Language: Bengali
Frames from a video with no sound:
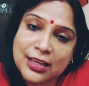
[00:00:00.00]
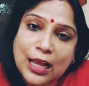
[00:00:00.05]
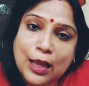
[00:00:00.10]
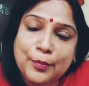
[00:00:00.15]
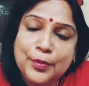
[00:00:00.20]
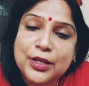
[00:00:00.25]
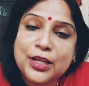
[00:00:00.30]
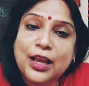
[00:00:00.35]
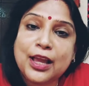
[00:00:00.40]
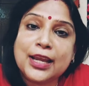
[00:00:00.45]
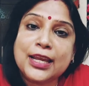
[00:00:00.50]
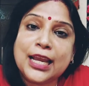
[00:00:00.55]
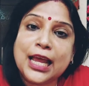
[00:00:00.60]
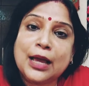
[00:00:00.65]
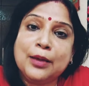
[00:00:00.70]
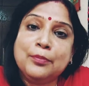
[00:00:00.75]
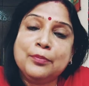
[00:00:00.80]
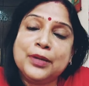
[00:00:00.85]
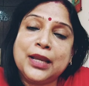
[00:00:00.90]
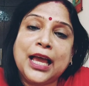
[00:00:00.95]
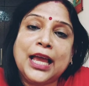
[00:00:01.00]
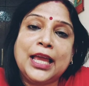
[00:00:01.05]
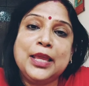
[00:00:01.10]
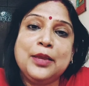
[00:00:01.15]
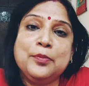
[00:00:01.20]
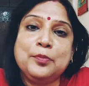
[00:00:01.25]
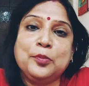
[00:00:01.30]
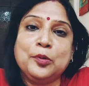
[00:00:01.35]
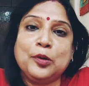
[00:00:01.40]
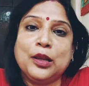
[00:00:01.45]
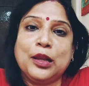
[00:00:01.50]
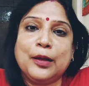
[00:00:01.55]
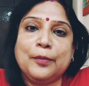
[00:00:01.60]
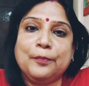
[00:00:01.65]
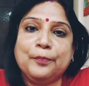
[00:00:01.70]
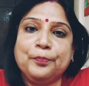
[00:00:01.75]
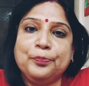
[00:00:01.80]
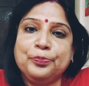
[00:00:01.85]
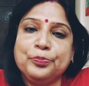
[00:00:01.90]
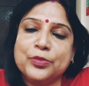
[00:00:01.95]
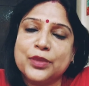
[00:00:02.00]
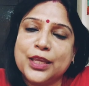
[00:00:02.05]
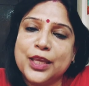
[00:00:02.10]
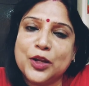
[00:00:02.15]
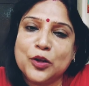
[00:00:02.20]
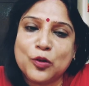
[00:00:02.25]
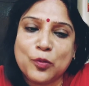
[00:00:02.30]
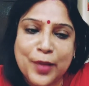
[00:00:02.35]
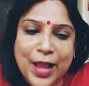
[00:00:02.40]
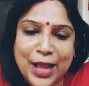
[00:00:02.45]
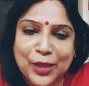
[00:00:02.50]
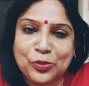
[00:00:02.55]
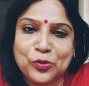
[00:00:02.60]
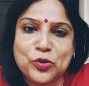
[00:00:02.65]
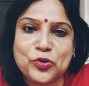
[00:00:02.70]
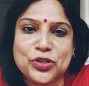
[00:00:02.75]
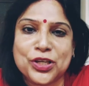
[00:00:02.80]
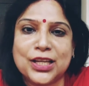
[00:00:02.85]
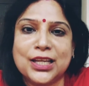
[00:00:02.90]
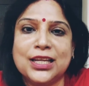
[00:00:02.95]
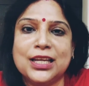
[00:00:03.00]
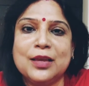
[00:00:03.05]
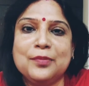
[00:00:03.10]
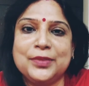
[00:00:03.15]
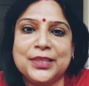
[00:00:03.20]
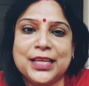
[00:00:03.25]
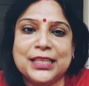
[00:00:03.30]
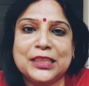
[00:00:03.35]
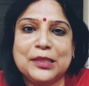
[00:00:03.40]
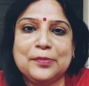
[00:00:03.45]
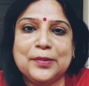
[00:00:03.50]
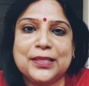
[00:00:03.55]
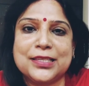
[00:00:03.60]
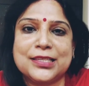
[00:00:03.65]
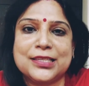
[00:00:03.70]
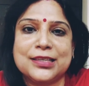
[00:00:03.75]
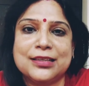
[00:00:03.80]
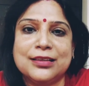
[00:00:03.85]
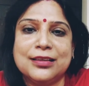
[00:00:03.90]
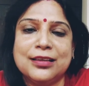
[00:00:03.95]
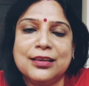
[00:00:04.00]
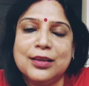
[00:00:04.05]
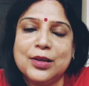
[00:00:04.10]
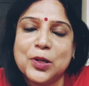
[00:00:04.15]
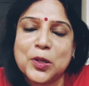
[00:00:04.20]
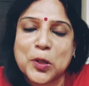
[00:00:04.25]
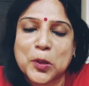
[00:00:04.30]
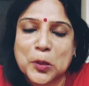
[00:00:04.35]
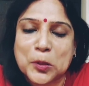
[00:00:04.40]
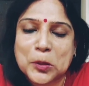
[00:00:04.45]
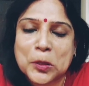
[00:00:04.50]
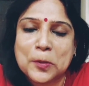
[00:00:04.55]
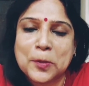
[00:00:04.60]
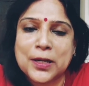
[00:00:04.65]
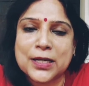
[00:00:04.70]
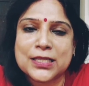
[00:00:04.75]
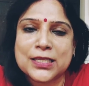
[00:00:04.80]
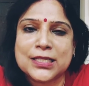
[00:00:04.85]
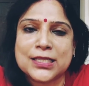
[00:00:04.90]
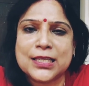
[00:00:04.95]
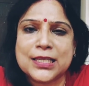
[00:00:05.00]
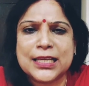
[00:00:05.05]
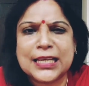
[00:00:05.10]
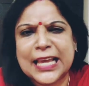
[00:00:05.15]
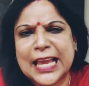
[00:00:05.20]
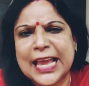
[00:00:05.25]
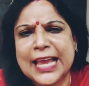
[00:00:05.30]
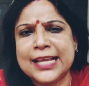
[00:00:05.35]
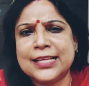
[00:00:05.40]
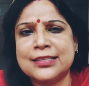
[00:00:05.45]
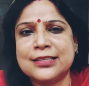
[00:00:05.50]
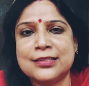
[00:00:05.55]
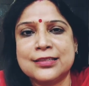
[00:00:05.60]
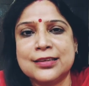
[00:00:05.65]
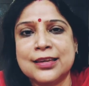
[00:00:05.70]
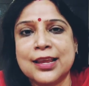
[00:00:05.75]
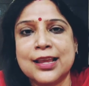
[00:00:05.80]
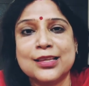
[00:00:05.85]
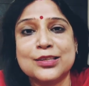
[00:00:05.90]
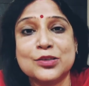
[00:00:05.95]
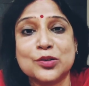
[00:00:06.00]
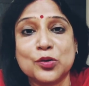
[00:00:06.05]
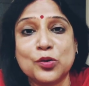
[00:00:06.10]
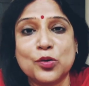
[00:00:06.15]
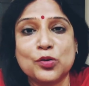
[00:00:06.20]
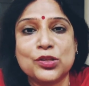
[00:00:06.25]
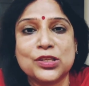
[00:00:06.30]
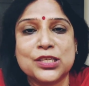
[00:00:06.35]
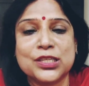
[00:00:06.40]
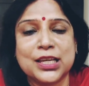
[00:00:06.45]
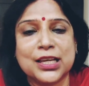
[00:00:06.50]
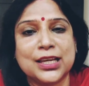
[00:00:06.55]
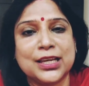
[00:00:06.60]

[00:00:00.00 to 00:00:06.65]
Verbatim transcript: আমি নয় নাম নাই বললাম এরকম এক দুটো চ্যানেল আমি দেখতে পাচ্ছি কন্ট্রোভার্সি কেস টেস করছে